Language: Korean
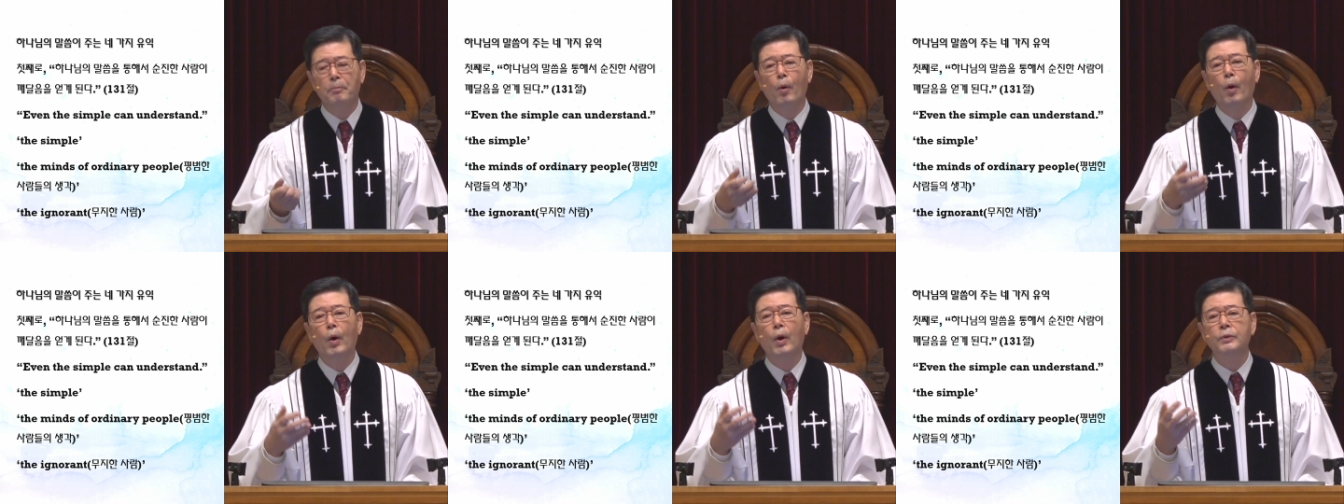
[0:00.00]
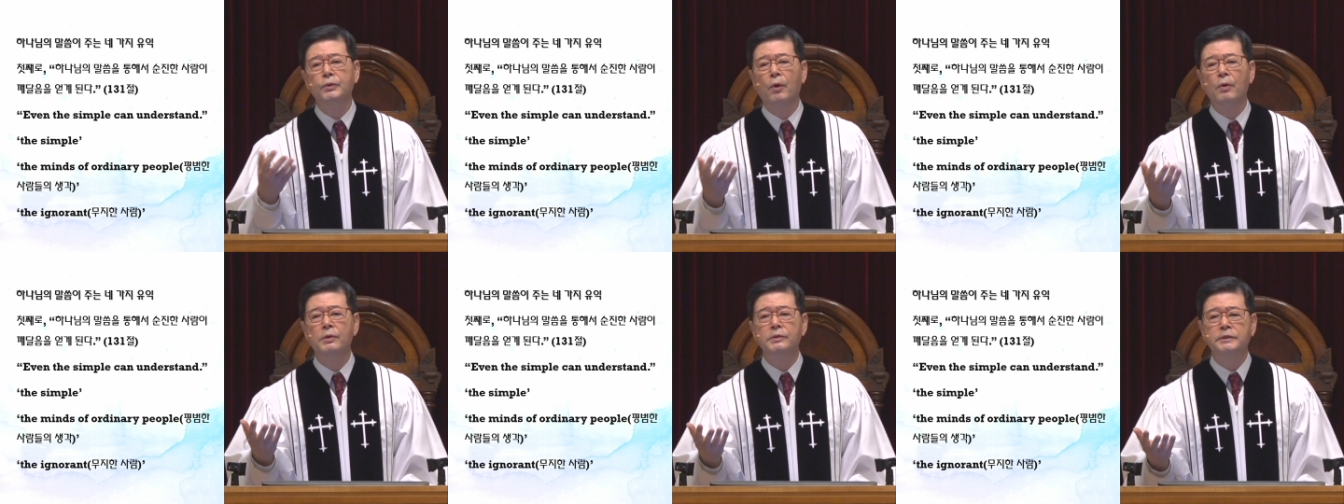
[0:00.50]

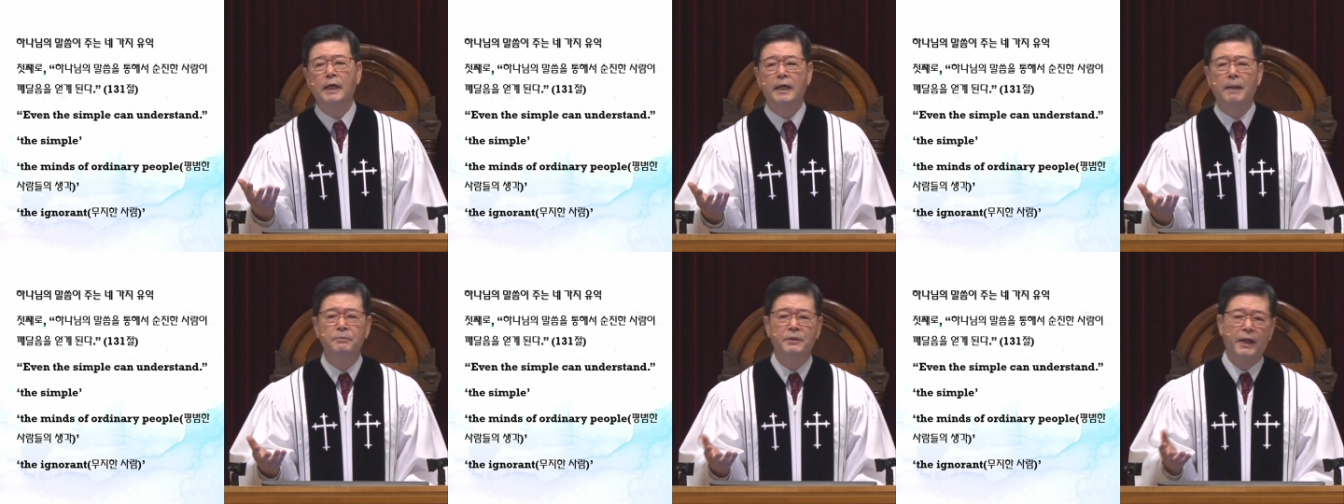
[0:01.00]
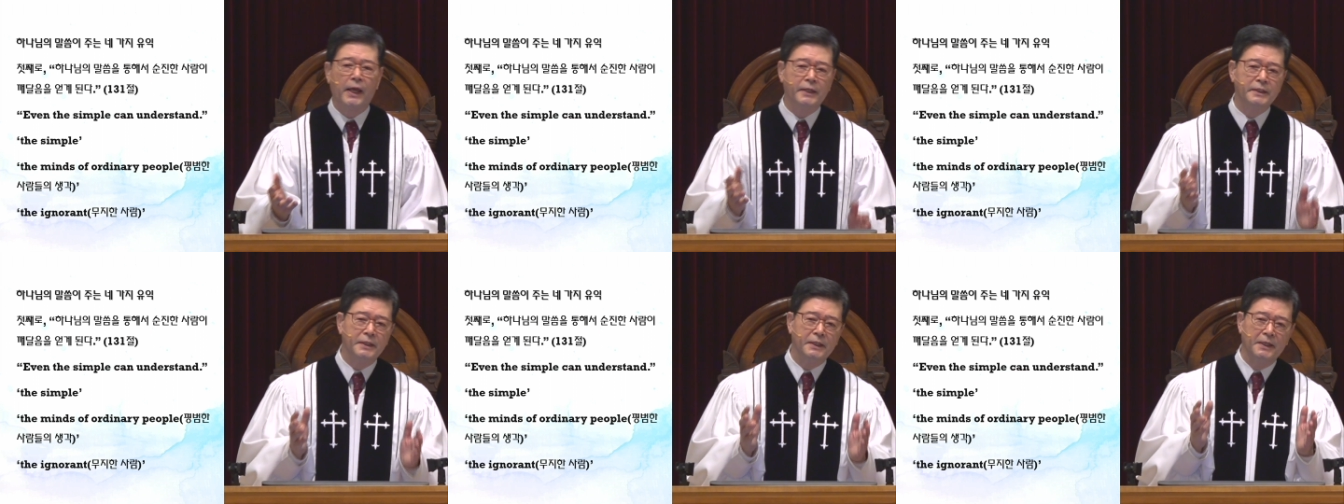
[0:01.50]
보통
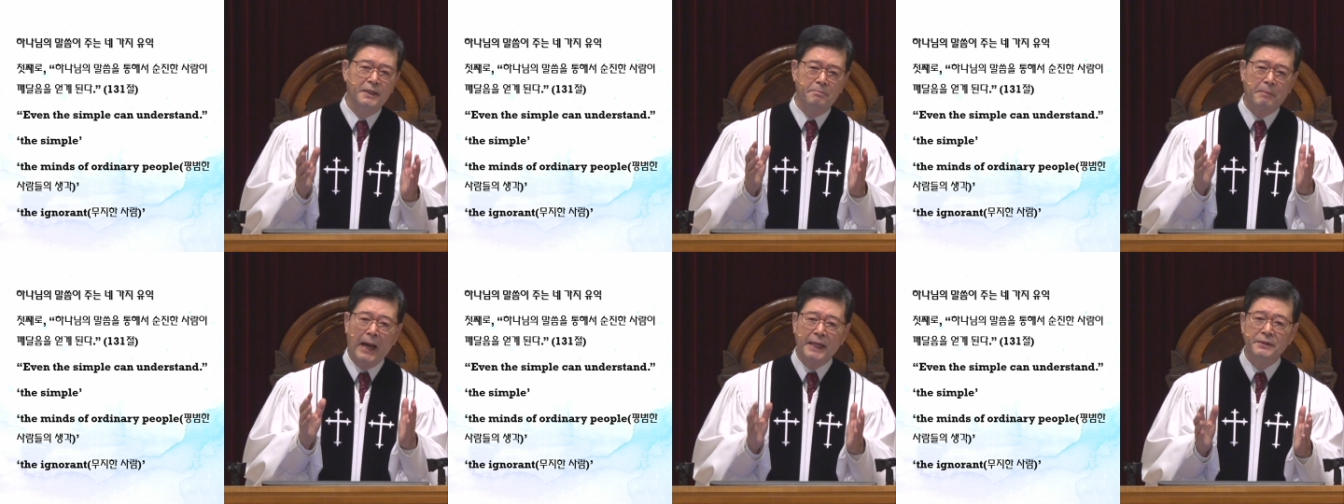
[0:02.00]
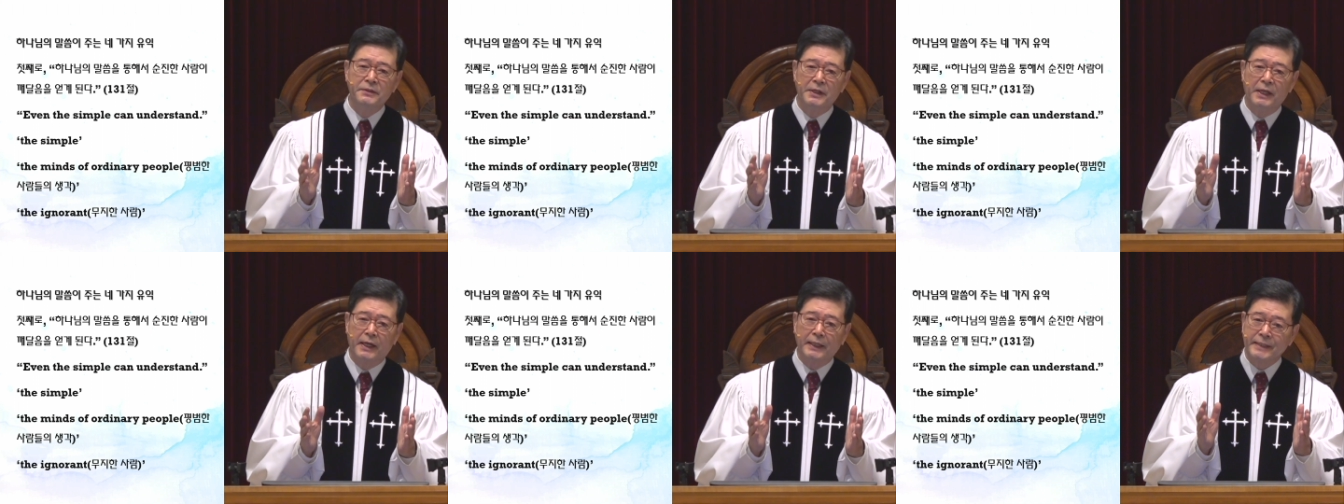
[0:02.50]
사람들의 그
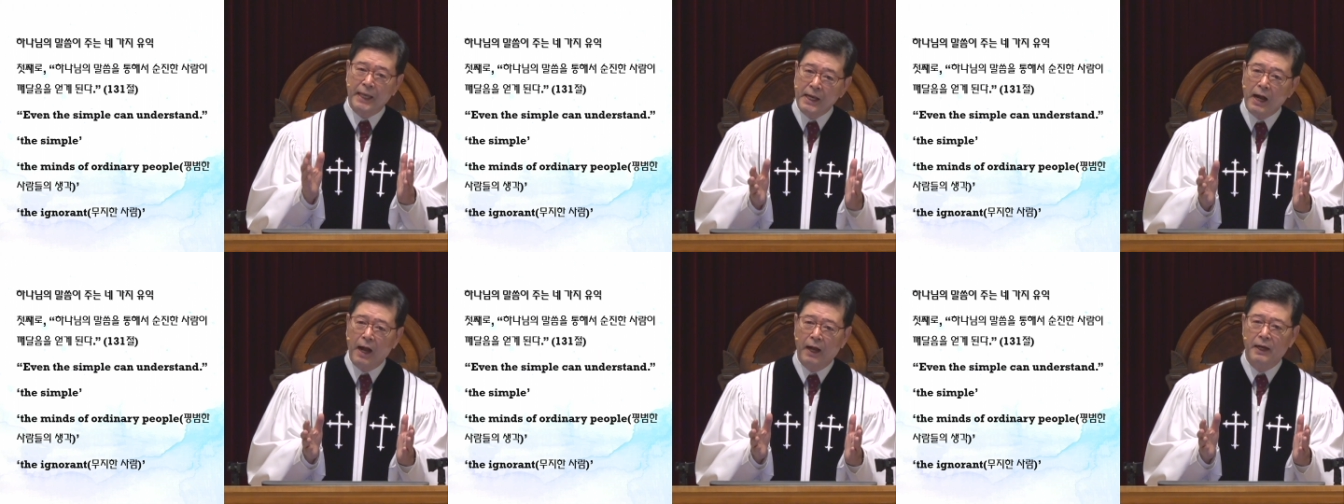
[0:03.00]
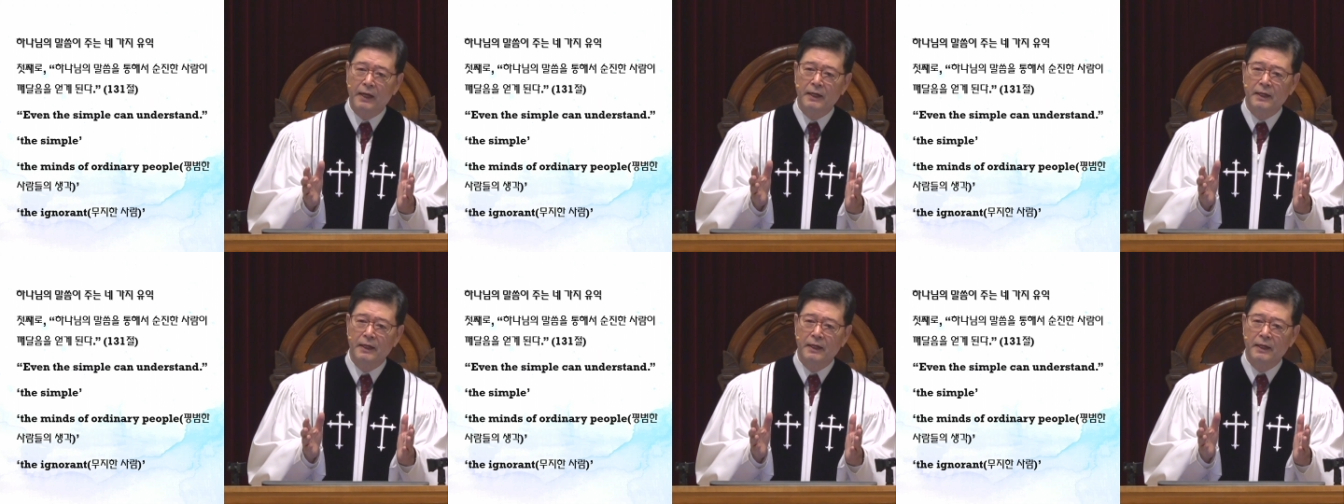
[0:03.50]
마인드니까 생각.